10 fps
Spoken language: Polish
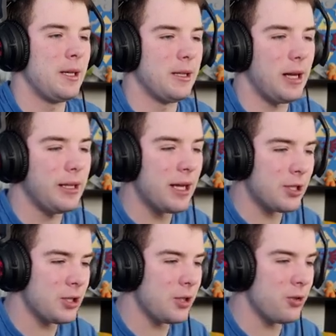No ale na
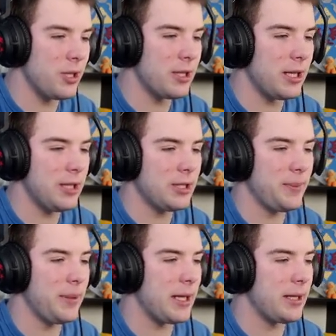razie Soldier daje
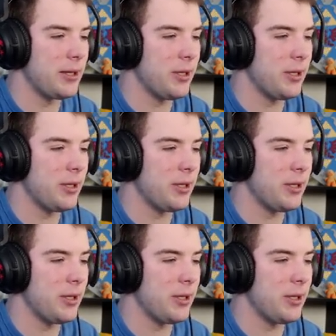sobie radę,